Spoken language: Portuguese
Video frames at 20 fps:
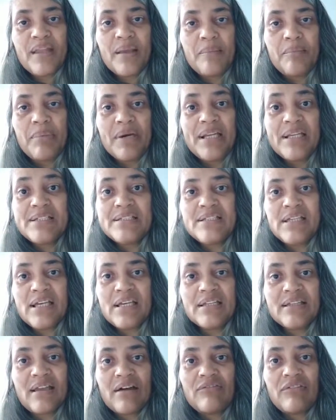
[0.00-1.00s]
parecia
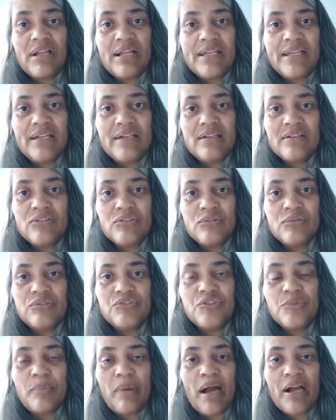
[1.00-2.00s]
que estava ali,
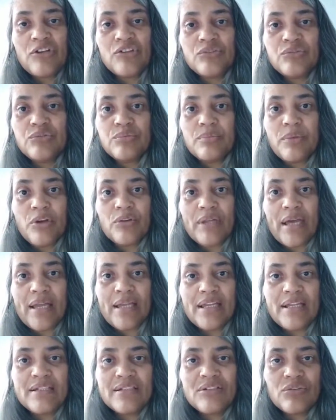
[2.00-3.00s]
debaixo do meu
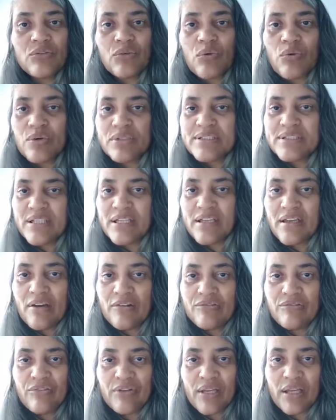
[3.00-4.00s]
nariz e eu não conseguia
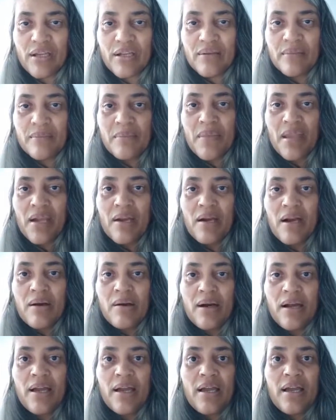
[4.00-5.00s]
ver.
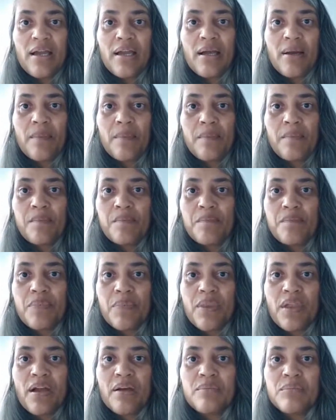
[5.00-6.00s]
É,
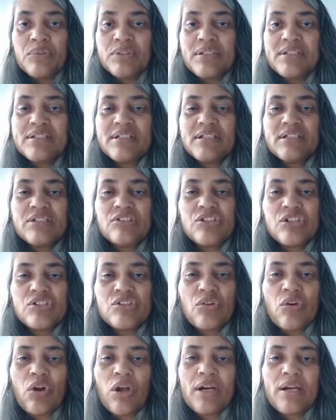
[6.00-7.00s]
muitas vezes a
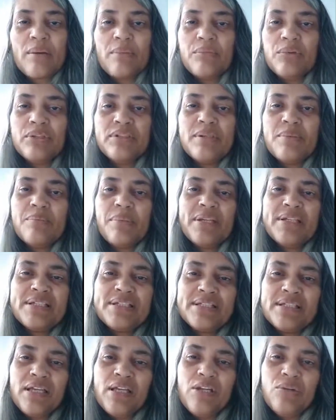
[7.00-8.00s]
gente coloca muito
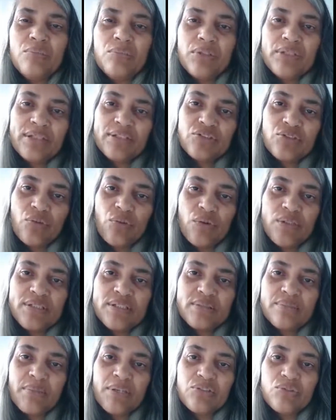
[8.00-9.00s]
empecilho, muitas
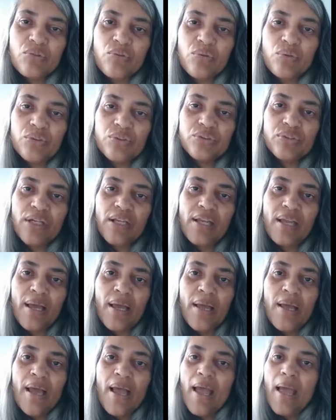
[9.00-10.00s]
coisas, mas o curso ele
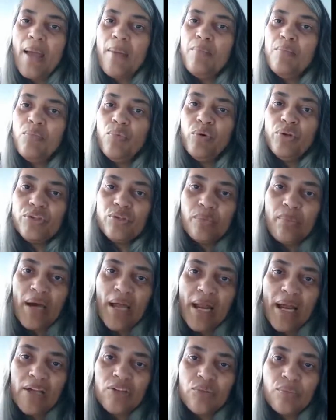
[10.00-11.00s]
é muito
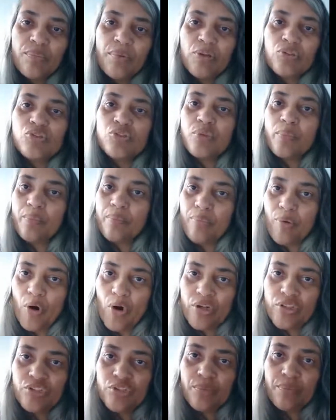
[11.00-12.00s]
barato pelo
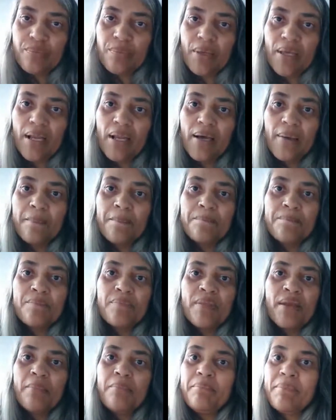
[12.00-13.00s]
suporte, pela
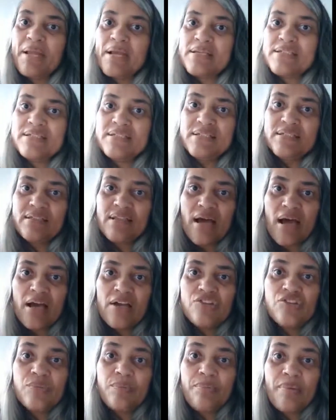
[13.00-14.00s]

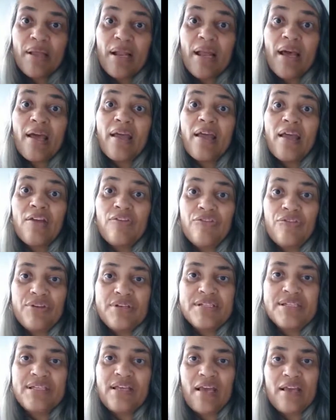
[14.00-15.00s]
praticidade, pela
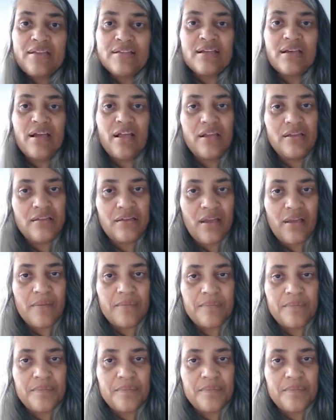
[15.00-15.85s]
eficiência que ele tem.